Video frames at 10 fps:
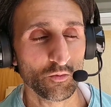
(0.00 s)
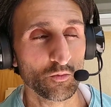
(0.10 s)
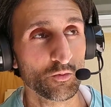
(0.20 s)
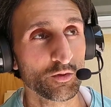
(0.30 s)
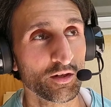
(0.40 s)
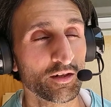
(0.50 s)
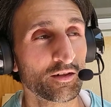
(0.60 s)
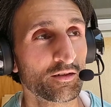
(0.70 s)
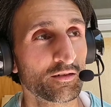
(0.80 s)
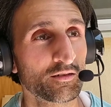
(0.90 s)

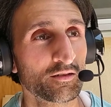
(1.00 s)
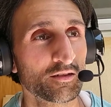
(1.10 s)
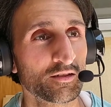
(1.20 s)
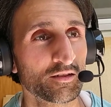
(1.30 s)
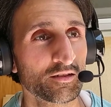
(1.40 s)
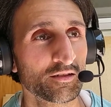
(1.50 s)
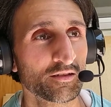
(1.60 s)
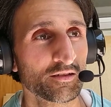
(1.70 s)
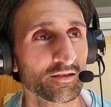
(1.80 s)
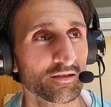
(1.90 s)
oder
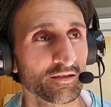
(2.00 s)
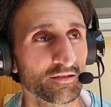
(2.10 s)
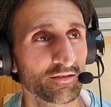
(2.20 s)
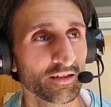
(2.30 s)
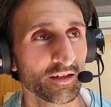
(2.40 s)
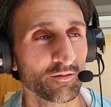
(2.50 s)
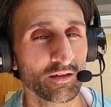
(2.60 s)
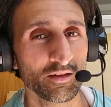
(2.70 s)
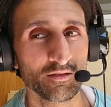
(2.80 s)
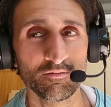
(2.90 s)
Dinge
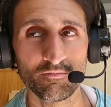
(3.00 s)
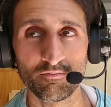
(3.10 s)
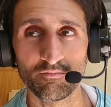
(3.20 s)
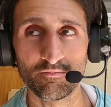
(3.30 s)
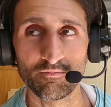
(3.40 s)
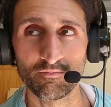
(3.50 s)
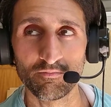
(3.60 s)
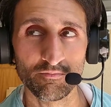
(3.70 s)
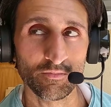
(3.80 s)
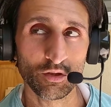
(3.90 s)
wie
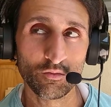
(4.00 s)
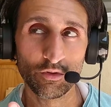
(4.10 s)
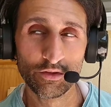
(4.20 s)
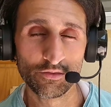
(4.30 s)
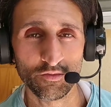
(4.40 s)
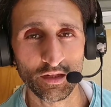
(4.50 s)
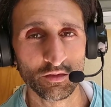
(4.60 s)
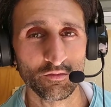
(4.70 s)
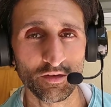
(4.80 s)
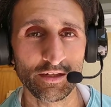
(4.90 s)
irgendwo
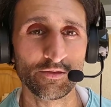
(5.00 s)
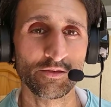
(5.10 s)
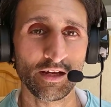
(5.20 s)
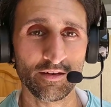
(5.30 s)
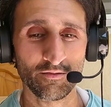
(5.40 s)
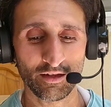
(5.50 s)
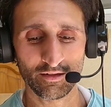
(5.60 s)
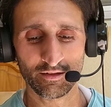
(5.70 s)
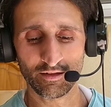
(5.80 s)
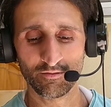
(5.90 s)
hinzufahren und frei zu sein,
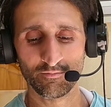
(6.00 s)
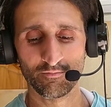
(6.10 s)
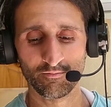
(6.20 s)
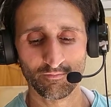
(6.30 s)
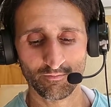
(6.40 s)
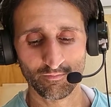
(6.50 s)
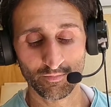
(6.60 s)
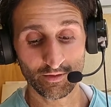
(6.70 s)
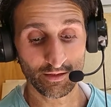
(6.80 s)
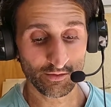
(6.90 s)
waren dann
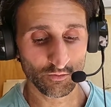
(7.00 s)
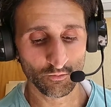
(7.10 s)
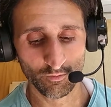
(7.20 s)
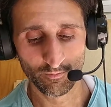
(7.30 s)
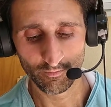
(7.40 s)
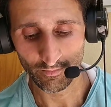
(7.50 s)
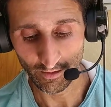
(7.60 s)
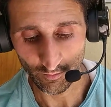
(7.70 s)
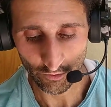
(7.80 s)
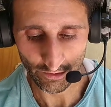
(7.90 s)
dazu
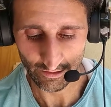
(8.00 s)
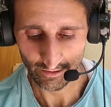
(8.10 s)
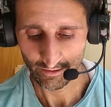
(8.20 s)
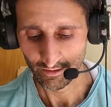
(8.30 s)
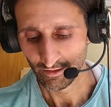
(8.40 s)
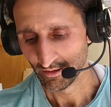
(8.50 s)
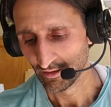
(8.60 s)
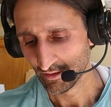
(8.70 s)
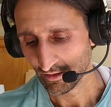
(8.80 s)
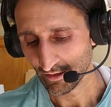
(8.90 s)
nicht möglich.
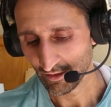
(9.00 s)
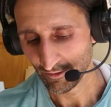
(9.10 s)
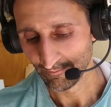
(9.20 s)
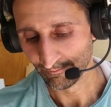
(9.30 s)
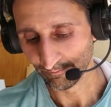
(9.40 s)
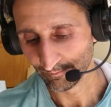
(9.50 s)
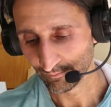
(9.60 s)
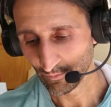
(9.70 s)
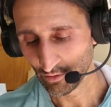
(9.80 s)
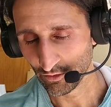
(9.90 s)
Ähm,
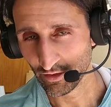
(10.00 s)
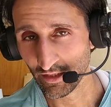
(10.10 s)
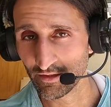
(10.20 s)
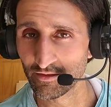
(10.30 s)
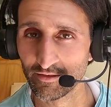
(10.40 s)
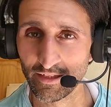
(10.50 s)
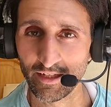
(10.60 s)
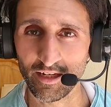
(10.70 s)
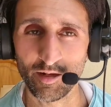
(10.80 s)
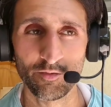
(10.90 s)
durch die ganzen
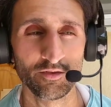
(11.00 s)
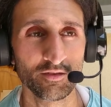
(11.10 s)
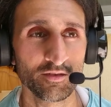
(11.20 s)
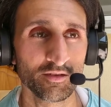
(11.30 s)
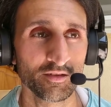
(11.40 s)
Dinge aber,